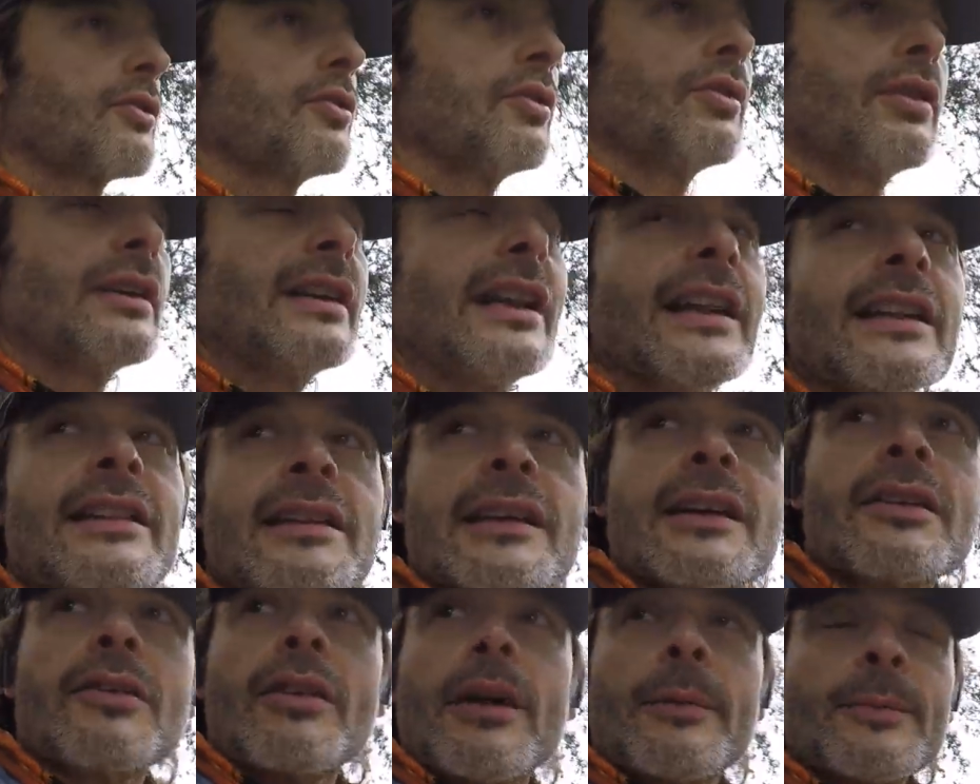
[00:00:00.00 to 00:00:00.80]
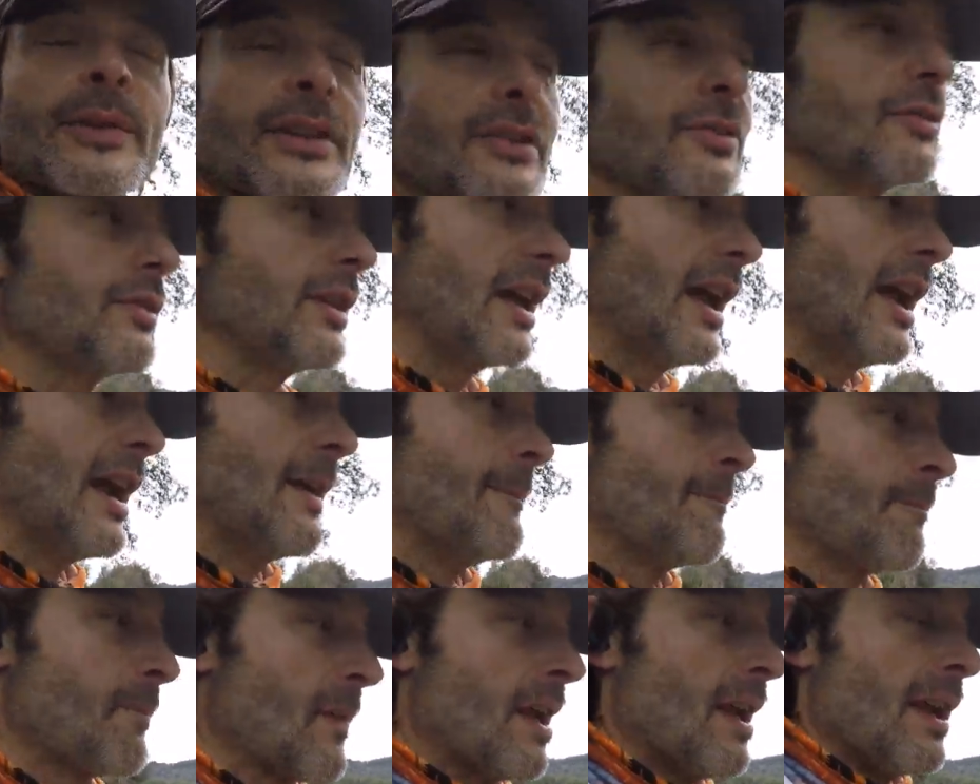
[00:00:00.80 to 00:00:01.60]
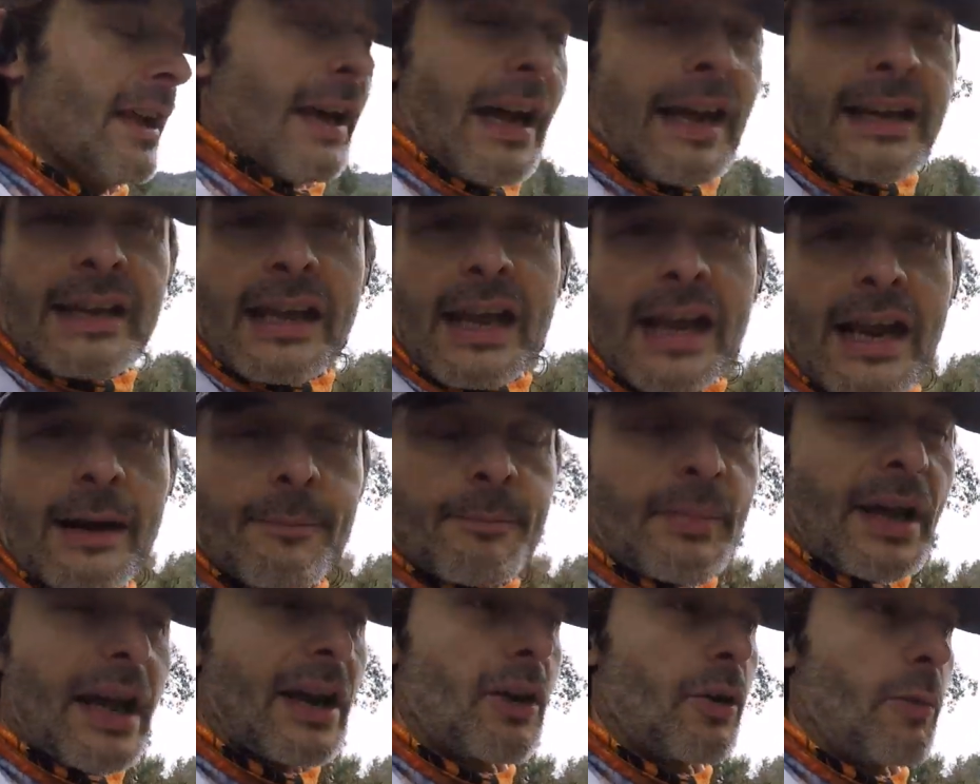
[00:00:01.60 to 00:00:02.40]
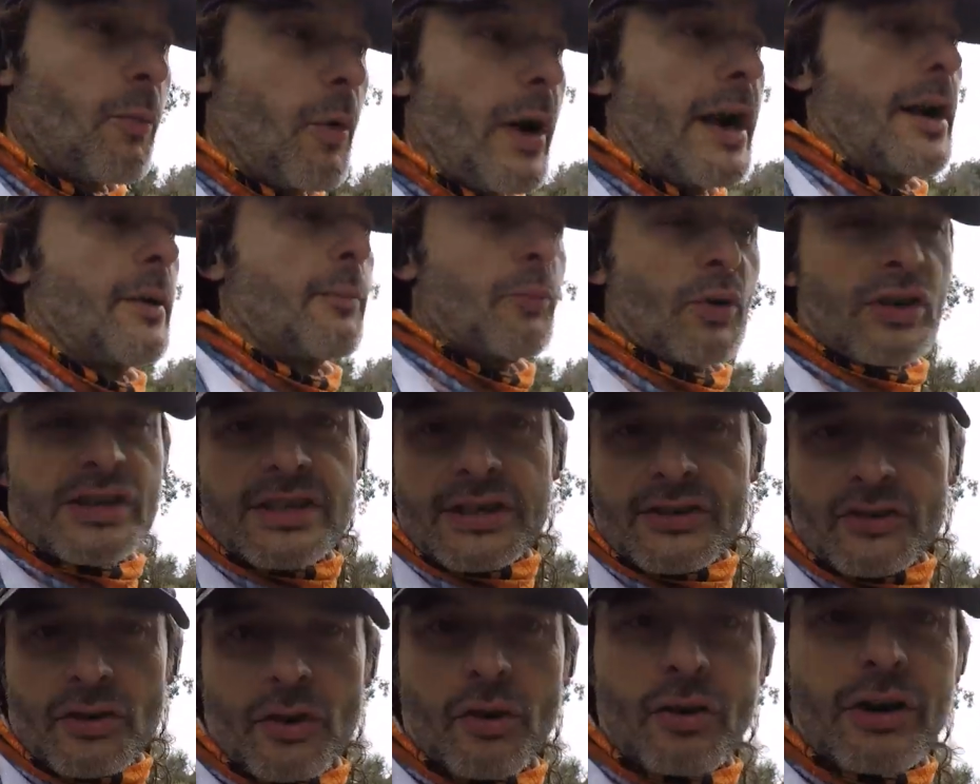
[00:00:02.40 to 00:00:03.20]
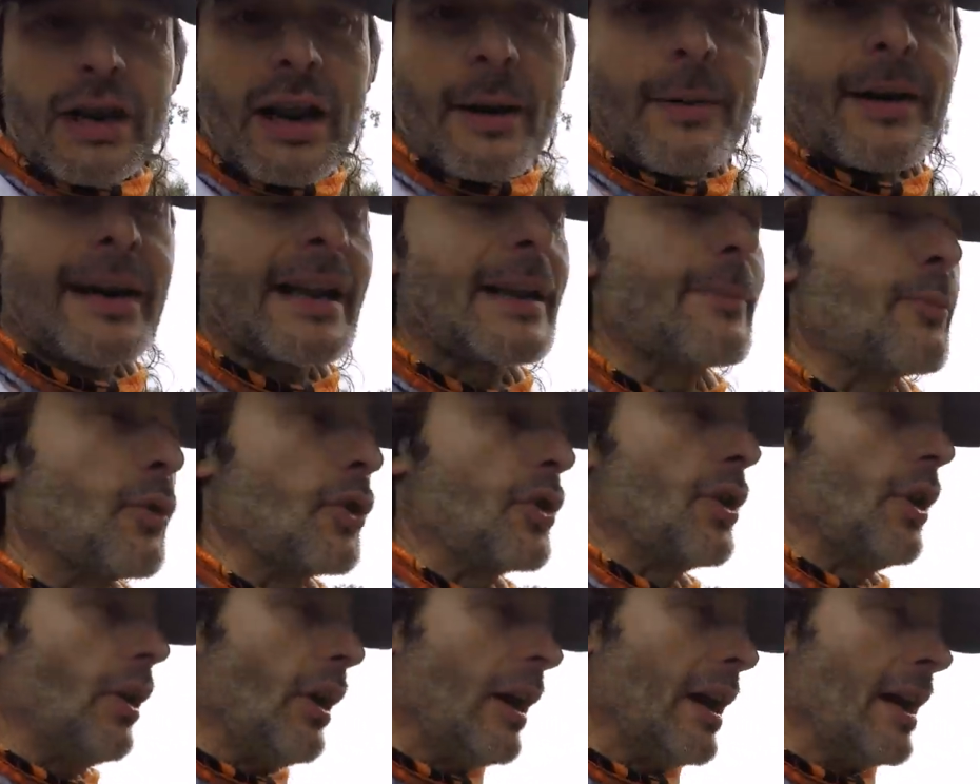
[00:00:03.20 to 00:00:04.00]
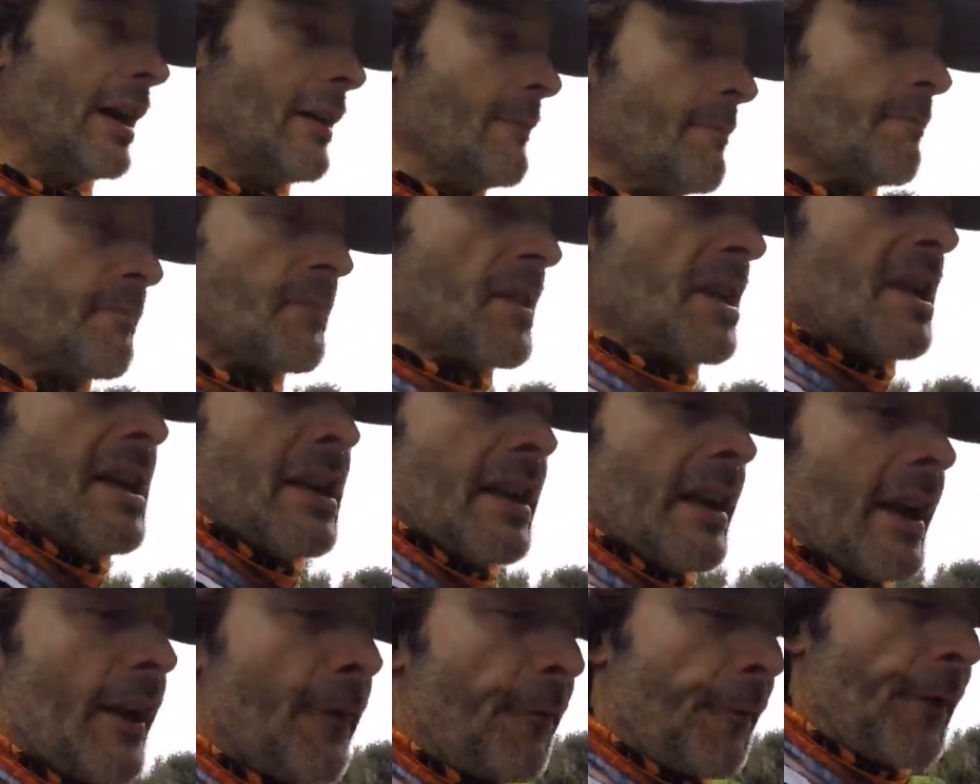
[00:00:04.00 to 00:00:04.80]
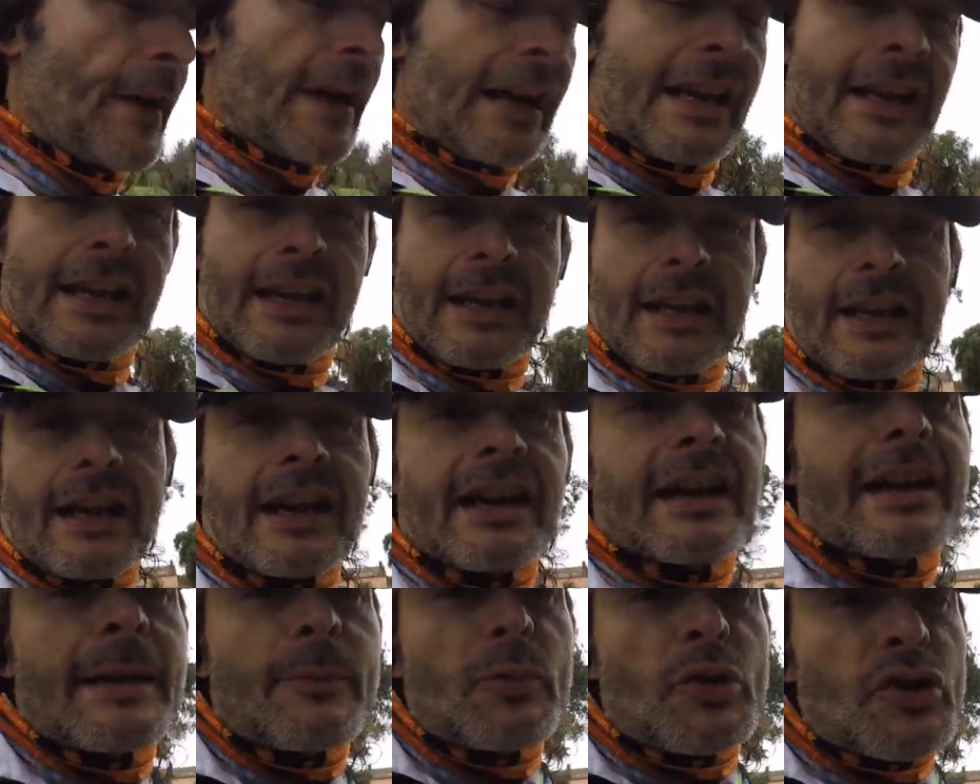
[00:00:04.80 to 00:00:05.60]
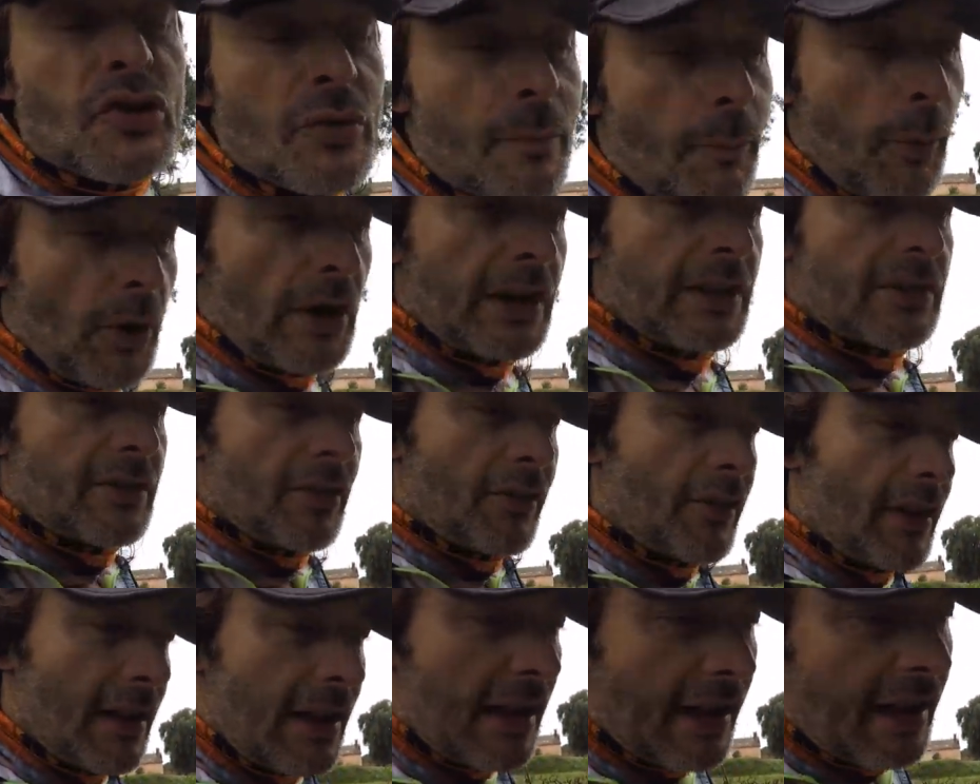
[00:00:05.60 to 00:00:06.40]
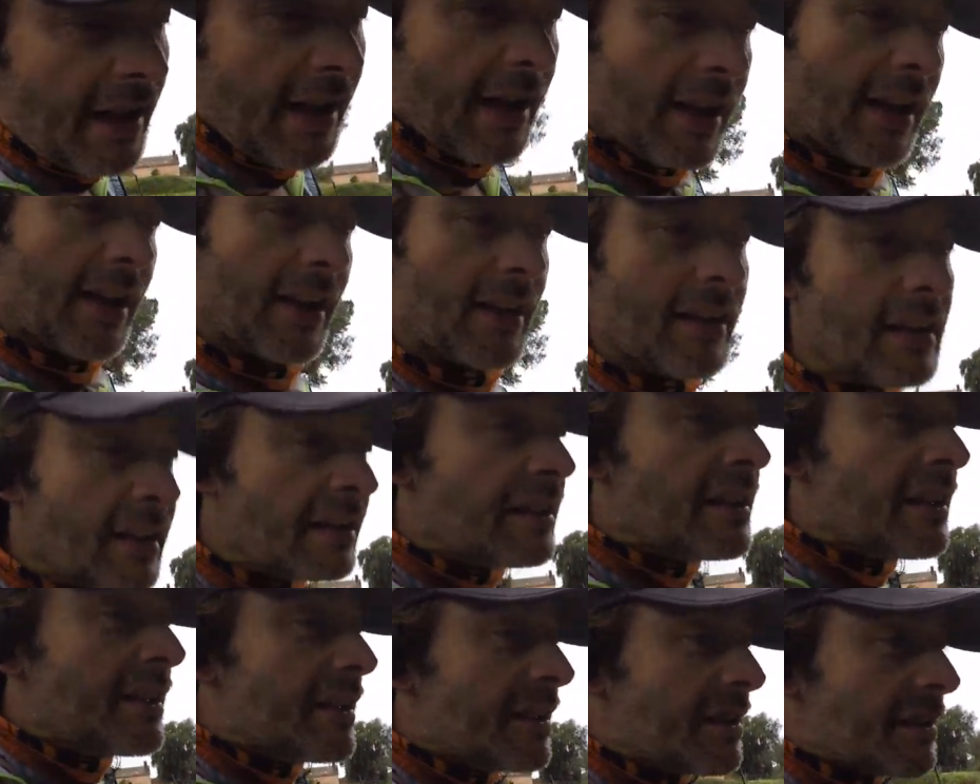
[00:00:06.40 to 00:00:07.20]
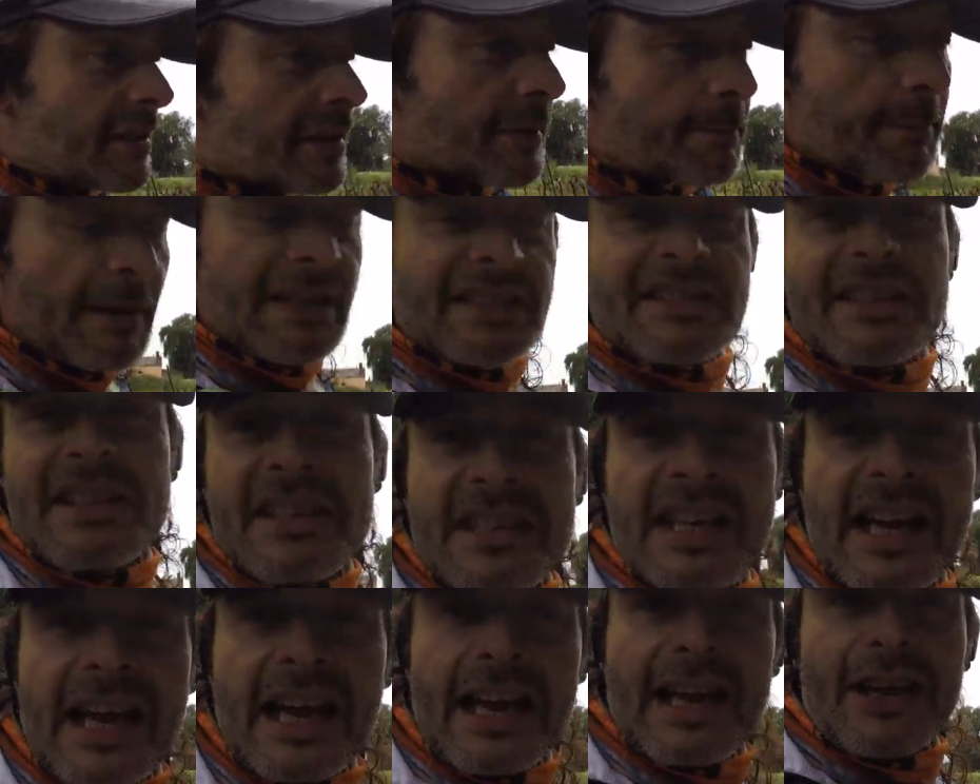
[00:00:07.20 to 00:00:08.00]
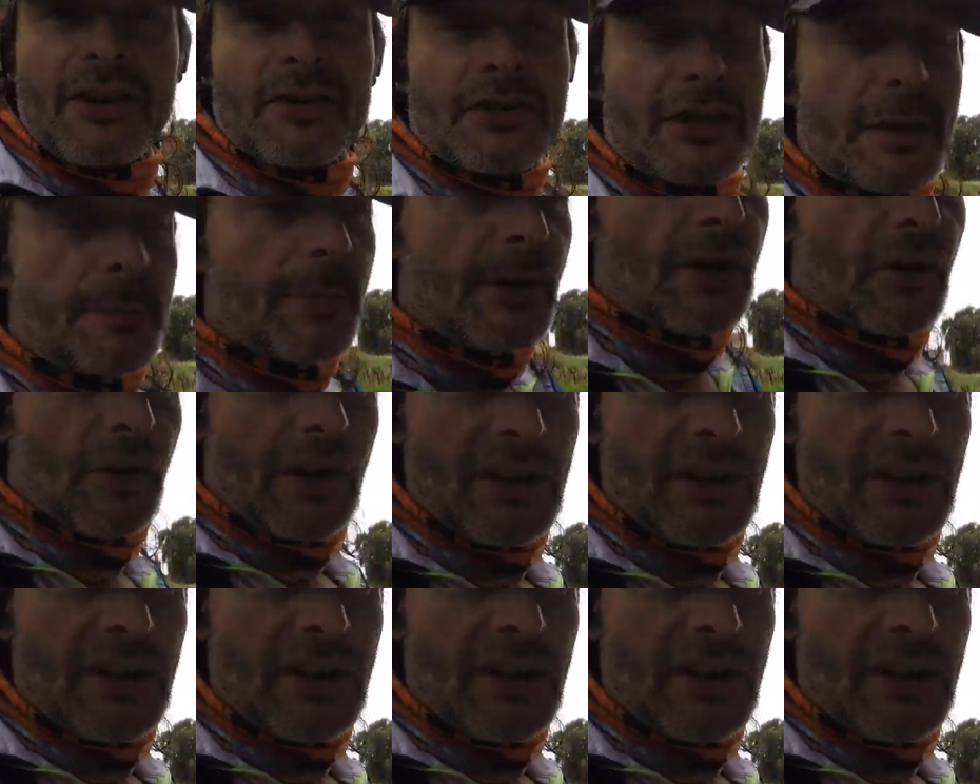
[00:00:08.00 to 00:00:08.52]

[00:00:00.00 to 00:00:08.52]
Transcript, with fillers: cojinete, el rodamiento, hay que cambiarlo. Bueno, pues eso lo grabaremos, ¿no? En fin, que haremos un poquito de pastilla, lo típico,